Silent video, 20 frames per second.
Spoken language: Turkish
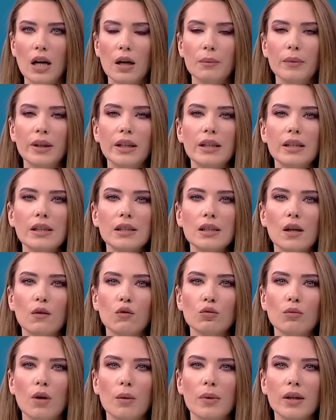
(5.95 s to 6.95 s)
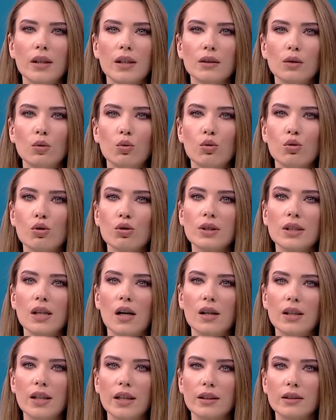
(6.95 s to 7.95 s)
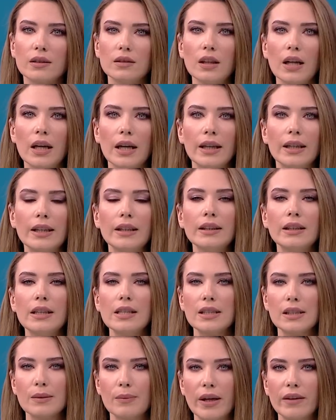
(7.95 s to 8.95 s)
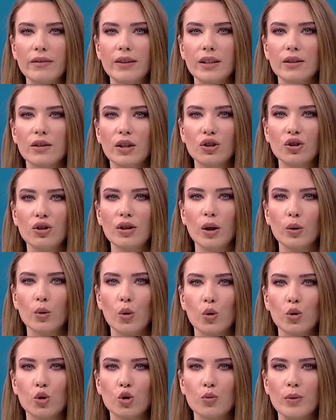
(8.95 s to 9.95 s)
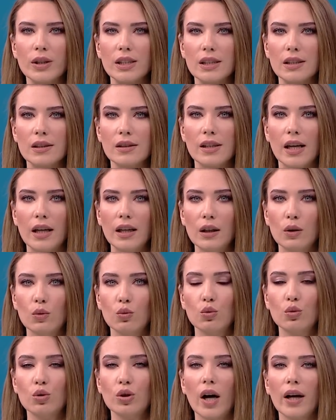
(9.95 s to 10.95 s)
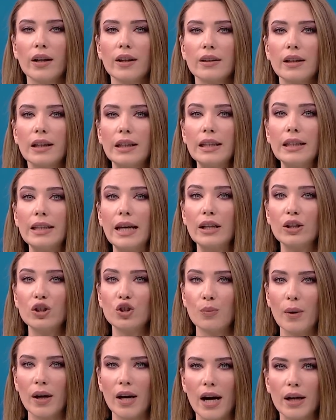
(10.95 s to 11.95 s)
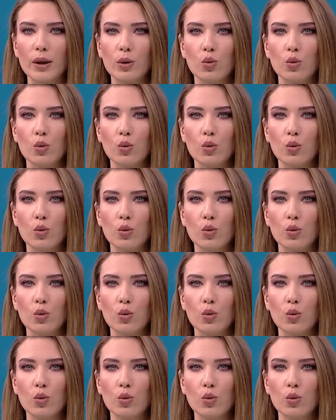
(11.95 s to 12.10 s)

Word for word: Milli Savunma Bakanı Hulusi Akar'ın İngiliz mevkidaşıyla görüşmesinde Ukrayna'daki gelişmeler